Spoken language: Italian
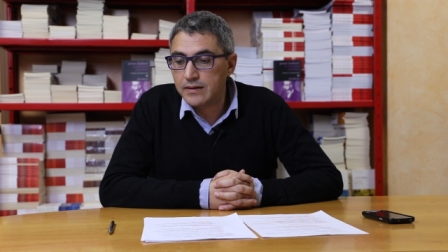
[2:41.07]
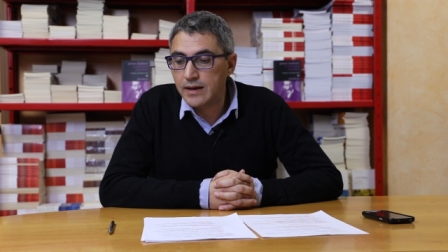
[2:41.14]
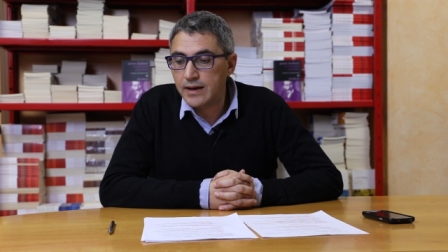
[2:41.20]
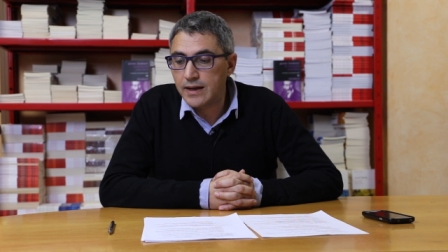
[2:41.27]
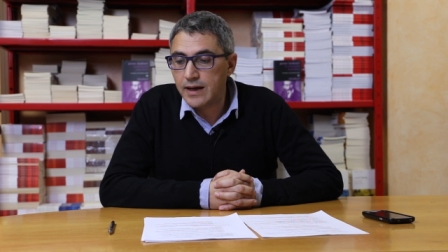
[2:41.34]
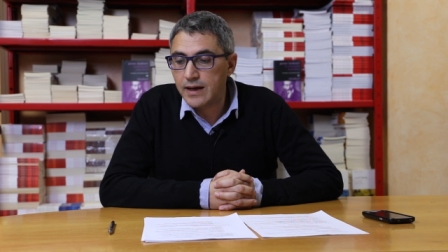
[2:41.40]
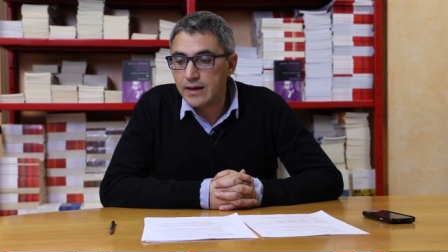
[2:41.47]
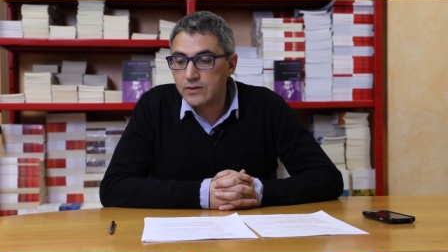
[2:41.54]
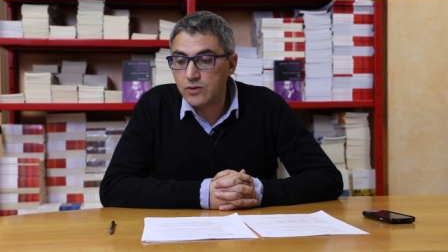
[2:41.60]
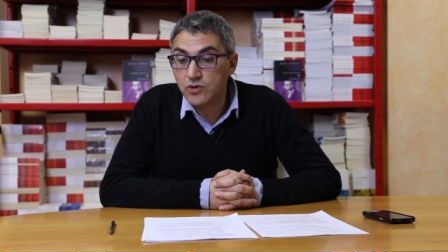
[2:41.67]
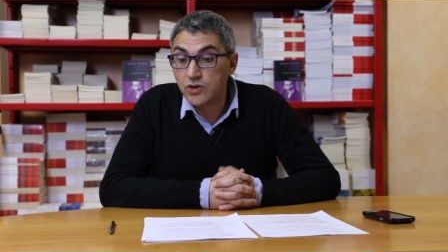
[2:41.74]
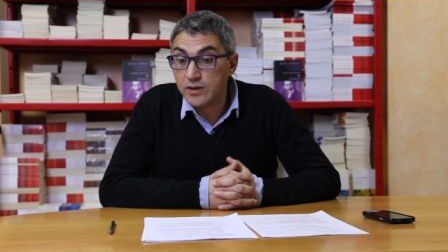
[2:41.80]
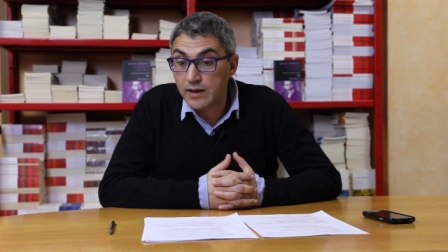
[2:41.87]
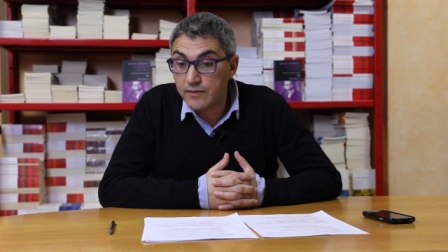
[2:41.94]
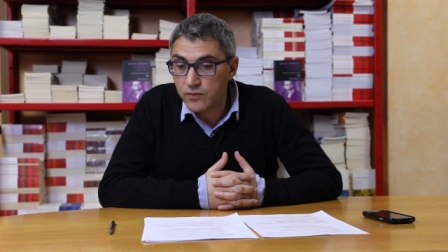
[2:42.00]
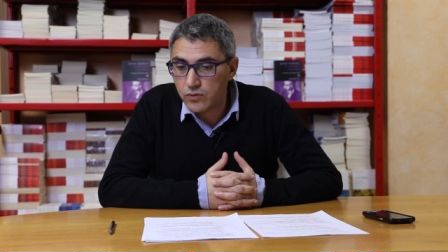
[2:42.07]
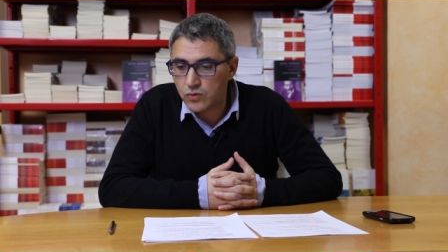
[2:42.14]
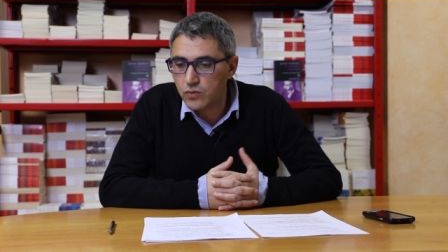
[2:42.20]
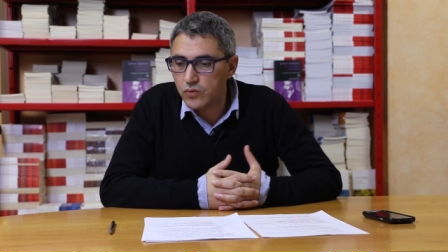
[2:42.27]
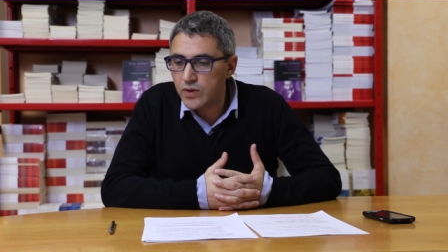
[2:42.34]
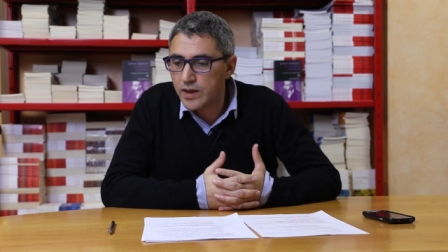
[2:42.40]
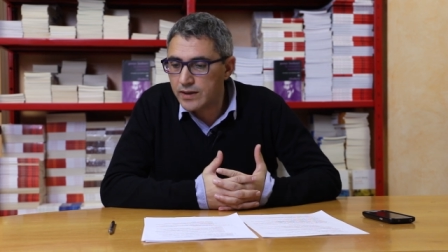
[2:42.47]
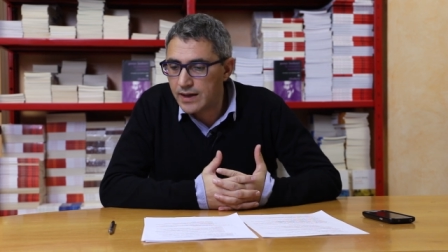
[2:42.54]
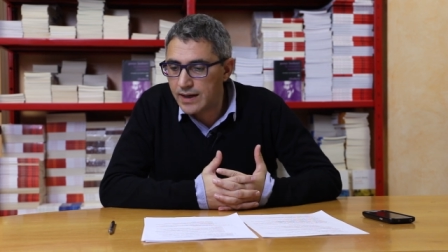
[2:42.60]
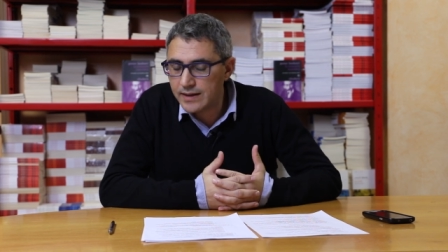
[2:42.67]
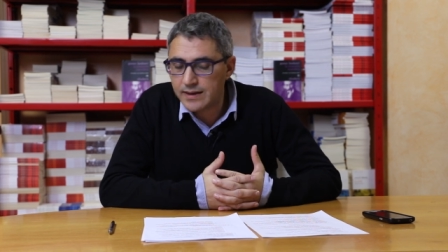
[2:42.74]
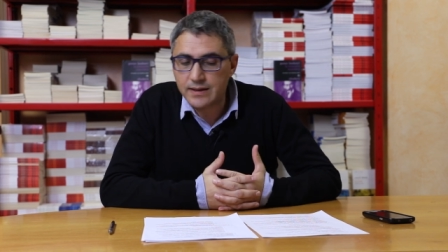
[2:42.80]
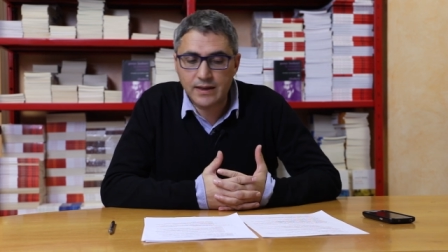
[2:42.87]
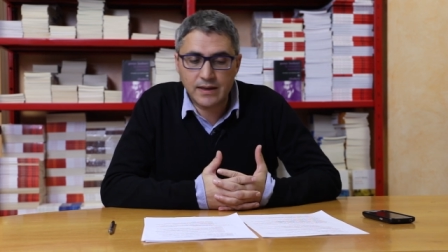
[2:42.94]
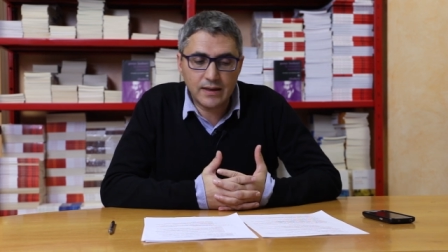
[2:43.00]
della società futura,
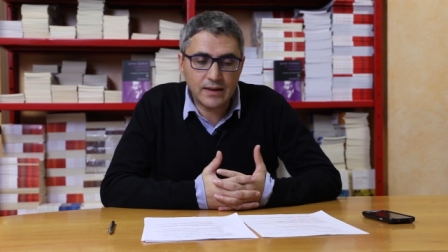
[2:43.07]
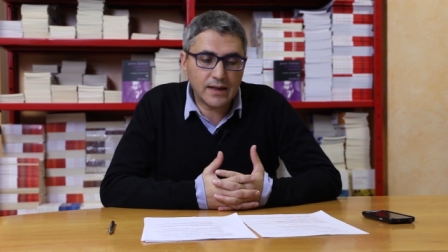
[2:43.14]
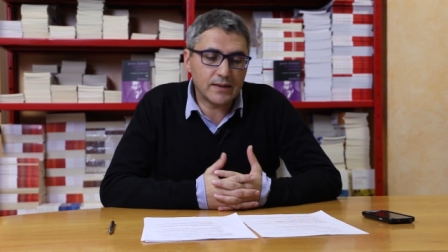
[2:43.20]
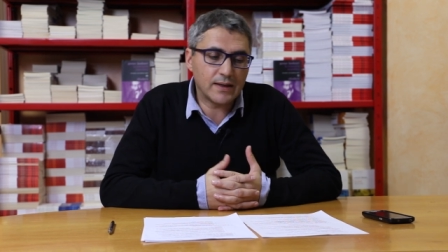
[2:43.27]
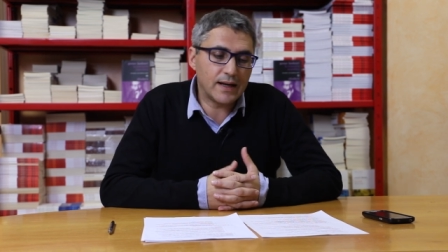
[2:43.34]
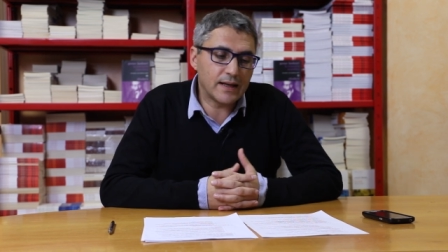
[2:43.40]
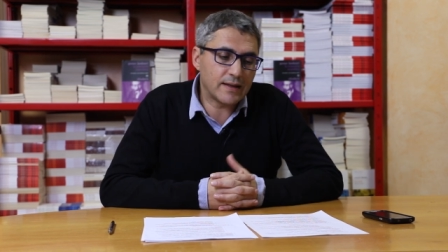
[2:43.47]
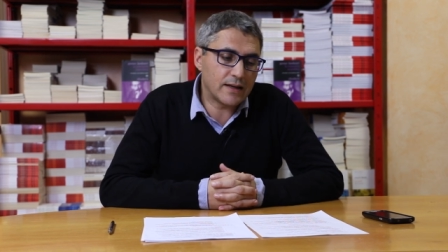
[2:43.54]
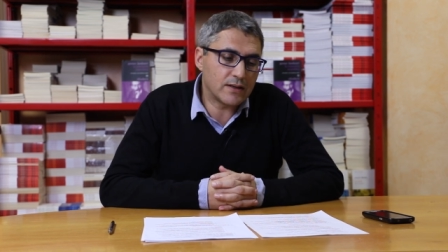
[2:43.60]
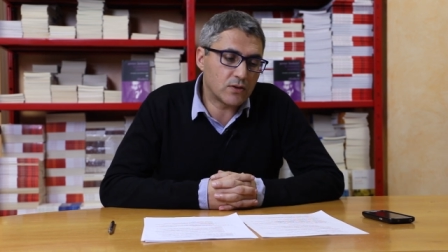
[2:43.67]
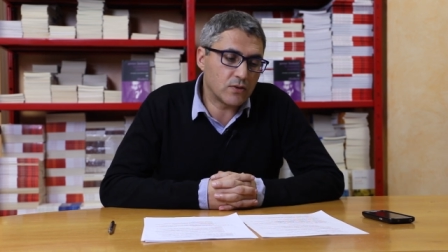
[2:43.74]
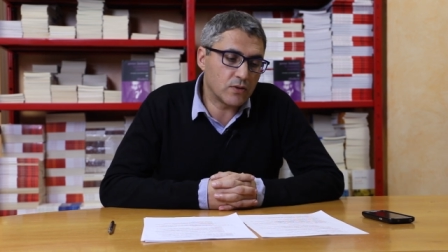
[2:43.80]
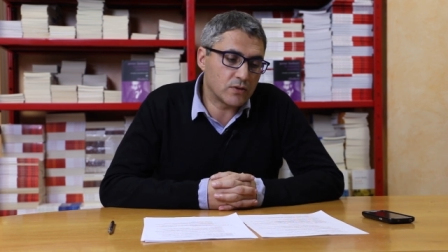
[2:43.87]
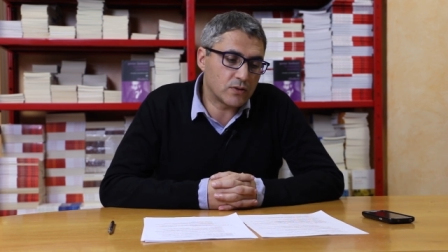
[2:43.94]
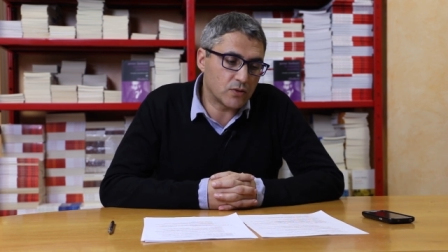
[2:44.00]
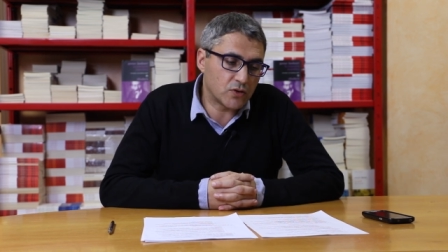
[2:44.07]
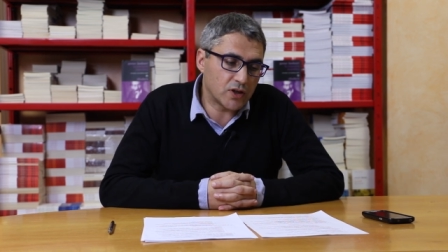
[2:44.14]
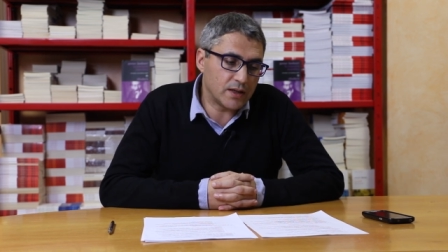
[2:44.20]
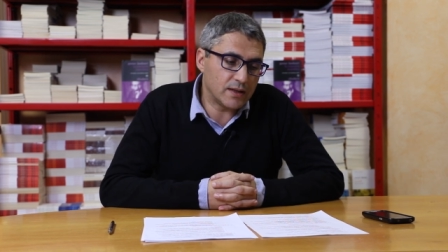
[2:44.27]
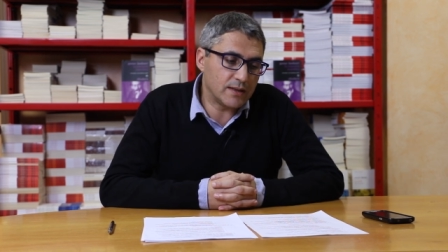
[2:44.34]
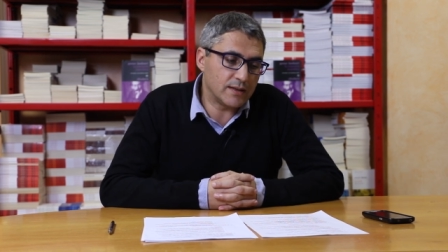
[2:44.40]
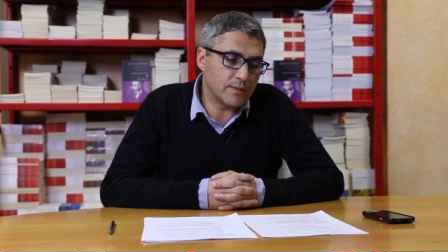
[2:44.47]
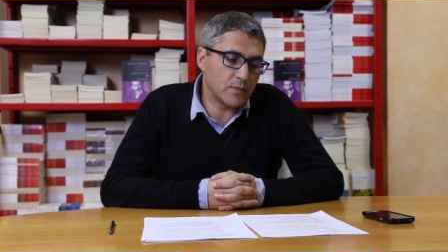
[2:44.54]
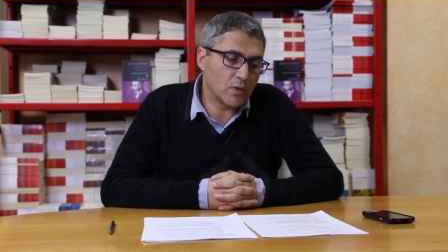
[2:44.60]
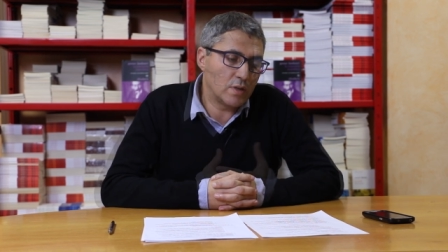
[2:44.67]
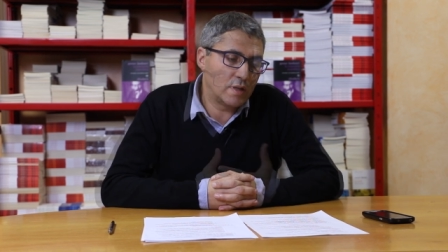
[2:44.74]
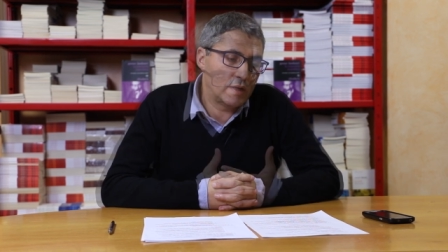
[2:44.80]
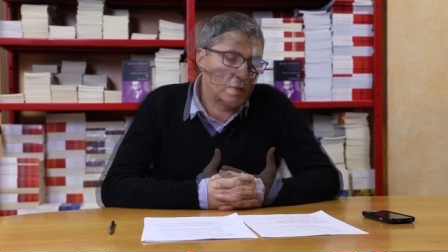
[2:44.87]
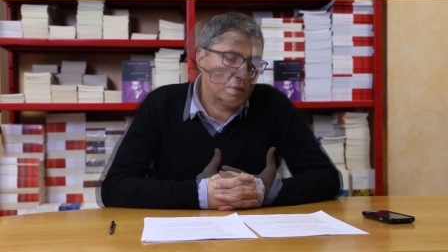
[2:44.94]
dell'anarchia, dell'anarcosocialismo.